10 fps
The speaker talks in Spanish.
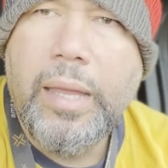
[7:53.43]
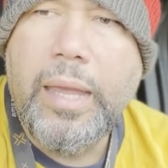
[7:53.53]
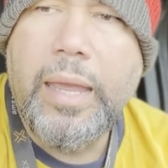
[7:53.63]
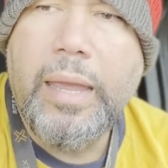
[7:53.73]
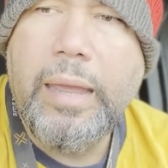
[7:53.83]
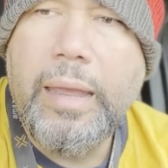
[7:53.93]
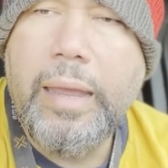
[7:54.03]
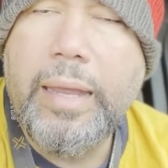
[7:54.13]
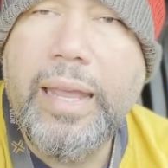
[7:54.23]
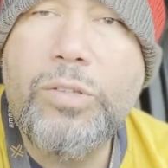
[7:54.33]

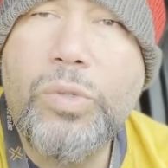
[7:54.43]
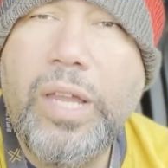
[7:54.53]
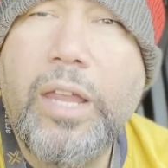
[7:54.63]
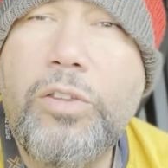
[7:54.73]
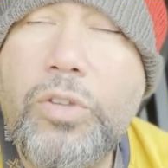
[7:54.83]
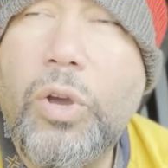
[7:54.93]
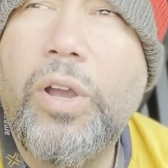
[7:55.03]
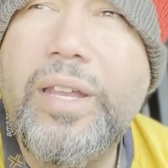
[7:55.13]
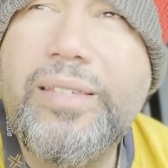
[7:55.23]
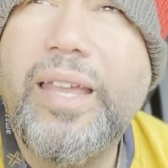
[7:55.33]
Eh, ¿Qué sucede? Yo
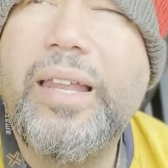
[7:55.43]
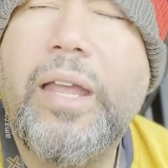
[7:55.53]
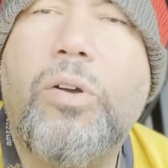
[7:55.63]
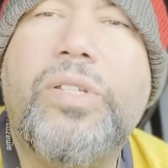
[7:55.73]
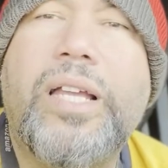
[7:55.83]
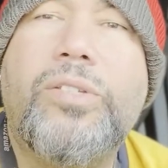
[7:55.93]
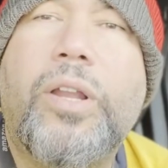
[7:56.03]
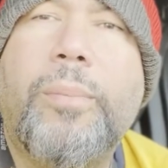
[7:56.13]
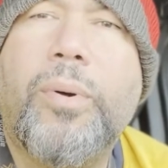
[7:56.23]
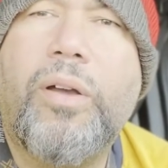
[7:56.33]
hice
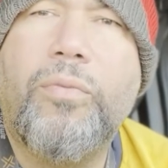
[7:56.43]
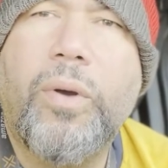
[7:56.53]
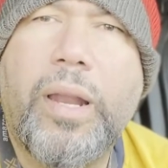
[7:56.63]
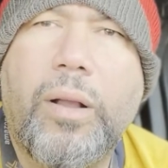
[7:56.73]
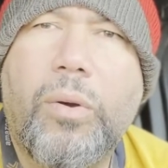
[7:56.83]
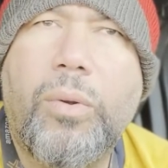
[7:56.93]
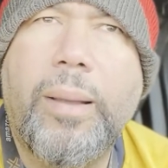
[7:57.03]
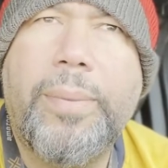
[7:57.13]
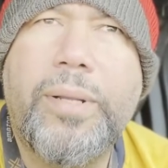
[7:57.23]
negociaciones por afuera con una